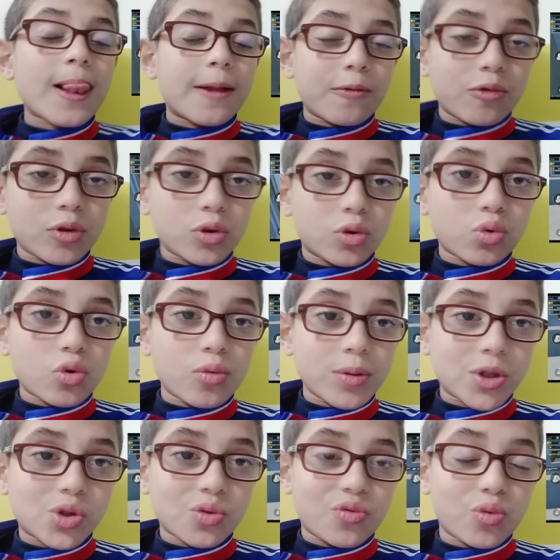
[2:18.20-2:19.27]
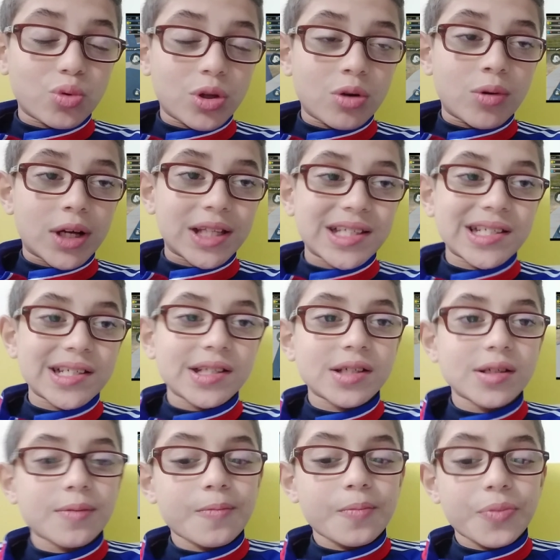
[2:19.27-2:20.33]
وانتوا بتشوفوه دلوقتي
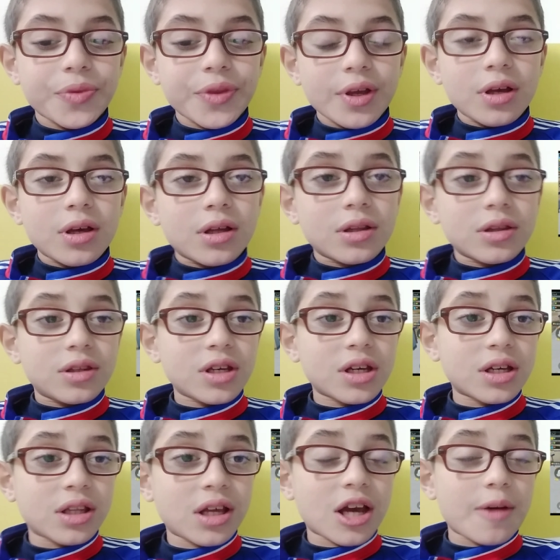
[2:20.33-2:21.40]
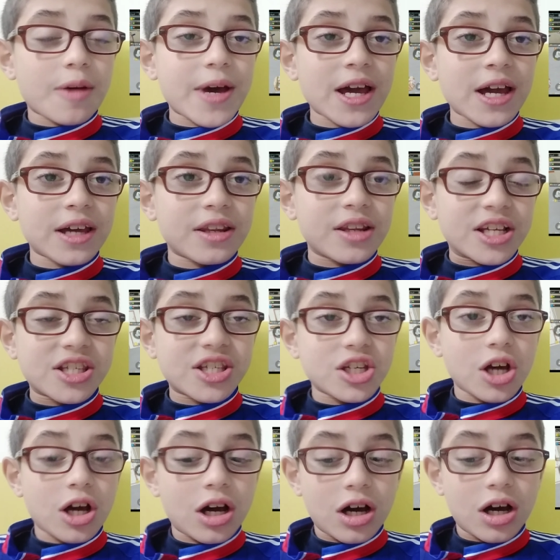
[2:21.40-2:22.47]
دي كده يا جماعه
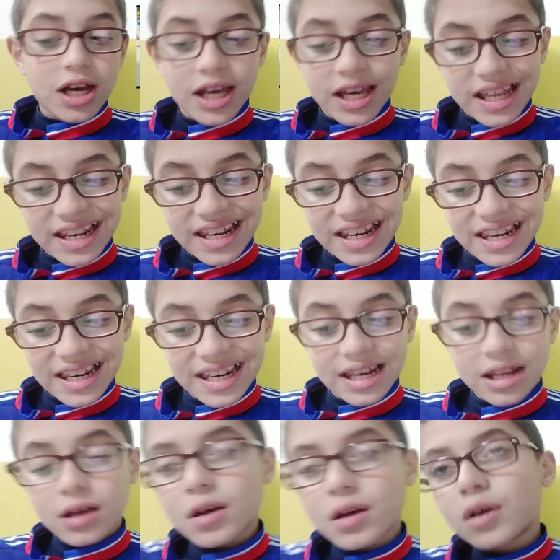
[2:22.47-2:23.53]
النصيحه الثالثه